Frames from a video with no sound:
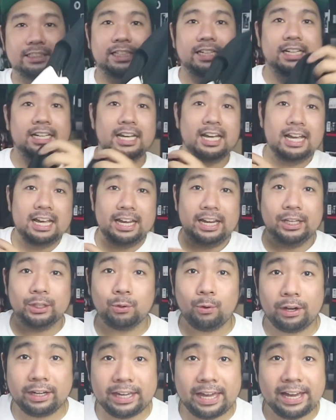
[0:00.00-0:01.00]
kasi
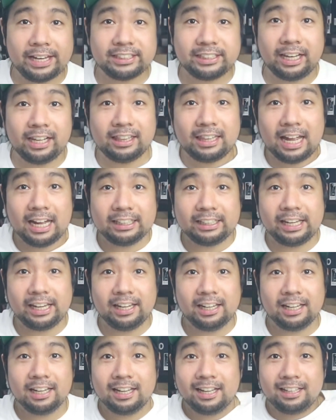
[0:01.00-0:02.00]
ito ay XL
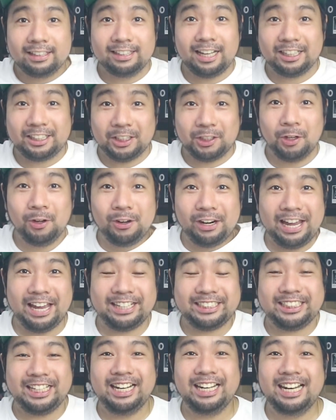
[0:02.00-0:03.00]
dati. Dati itong
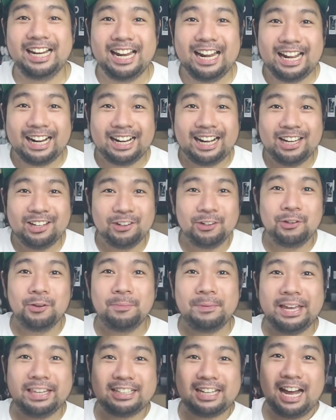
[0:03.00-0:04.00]
XL. Ngayon
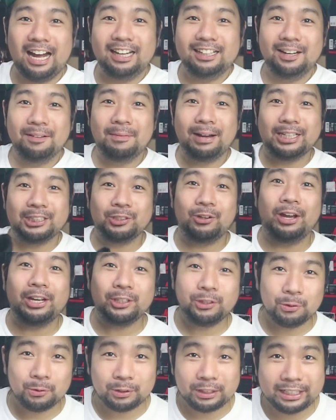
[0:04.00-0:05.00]
lumiit kakalabas. So
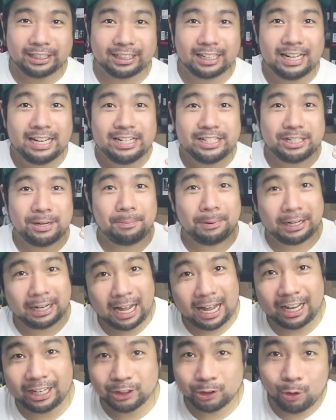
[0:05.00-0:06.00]
I do think, syempre
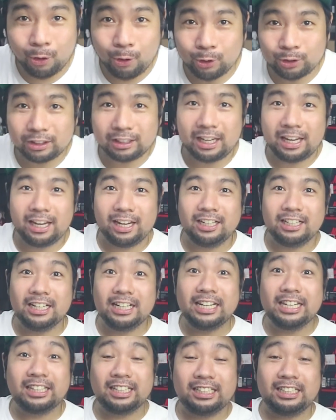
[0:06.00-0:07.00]
kakasuot, eh,
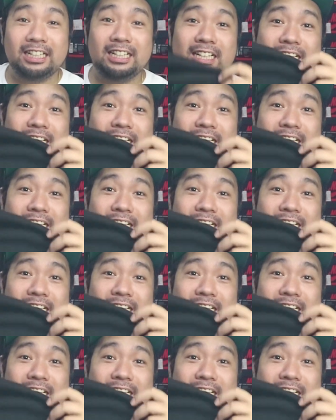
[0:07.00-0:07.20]
liliit at